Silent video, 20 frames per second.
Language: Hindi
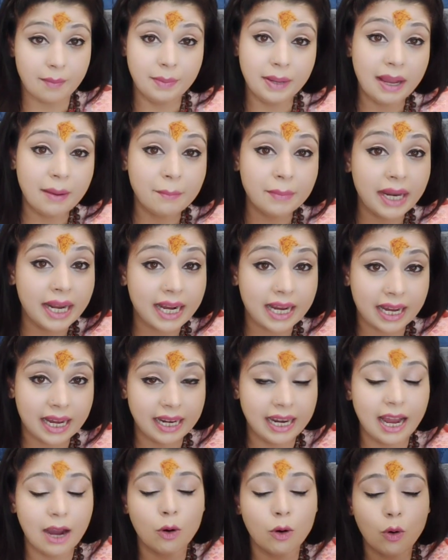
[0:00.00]
भी हमने
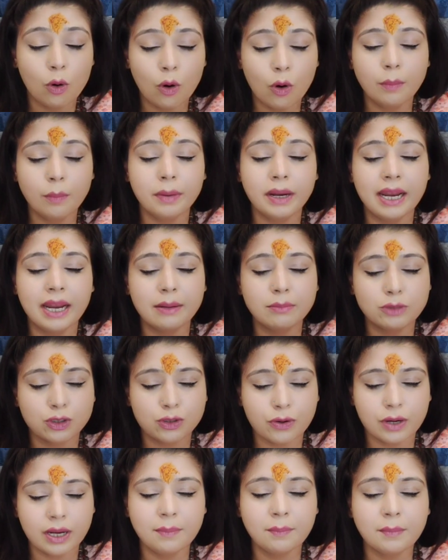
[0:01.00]
करना है ओम रीम
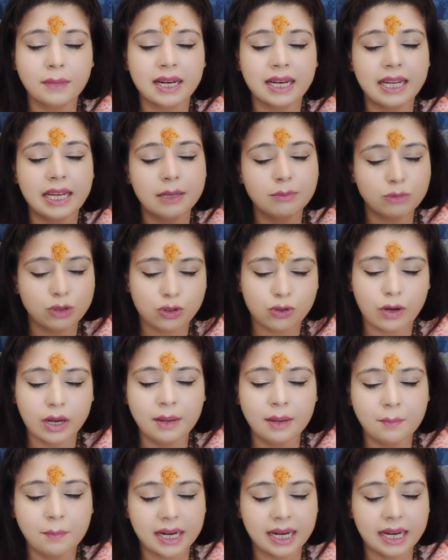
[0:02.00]
श्रीम क्लीम
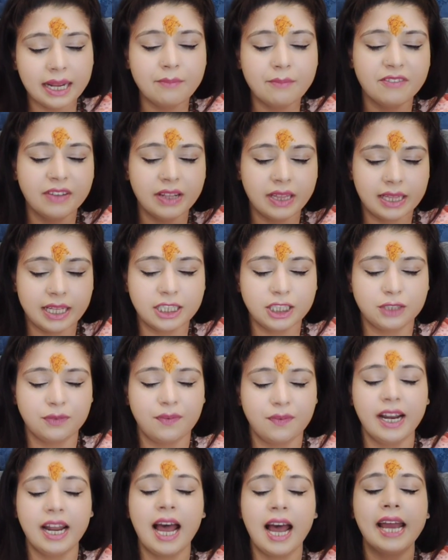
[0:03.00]
श्रीम क्लीम
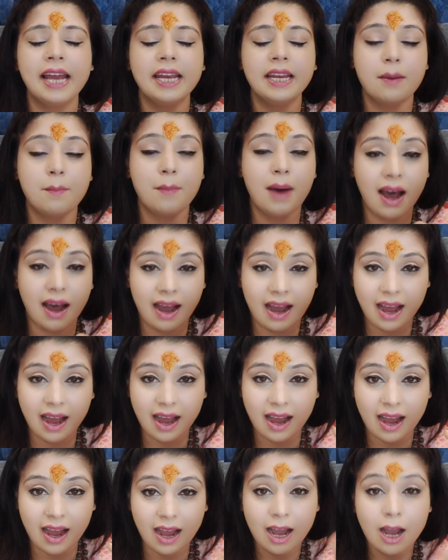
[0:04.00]
वित्तेश्वराय नमः
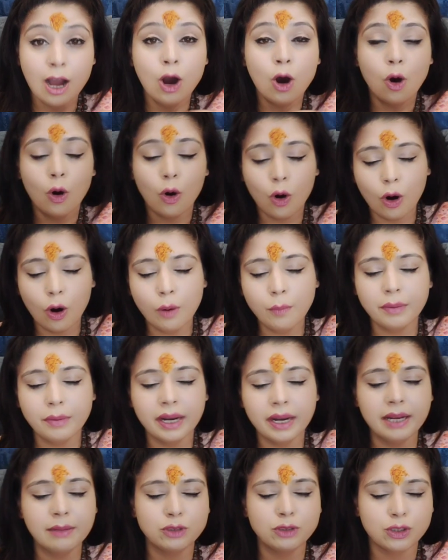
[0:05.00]
ओम
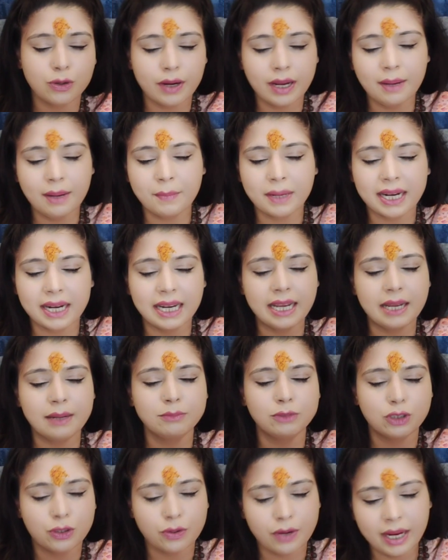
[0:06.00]
रीम श्रीम
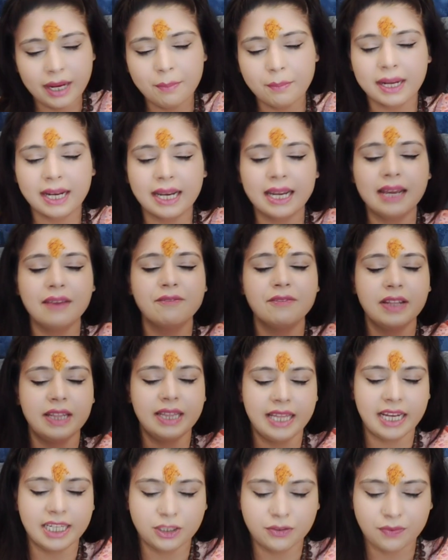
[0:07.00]
क्लीम श्रीम क्लीम
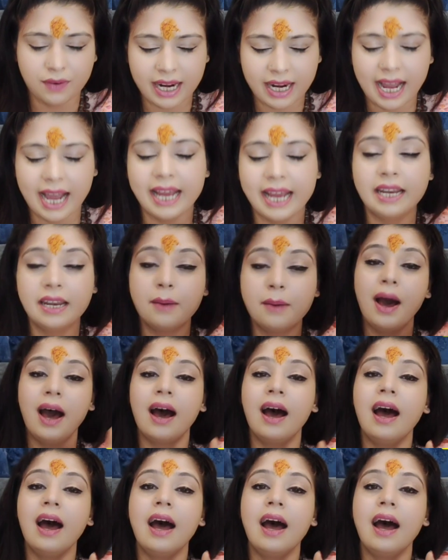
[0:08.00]
वित्तेश्वराय नमः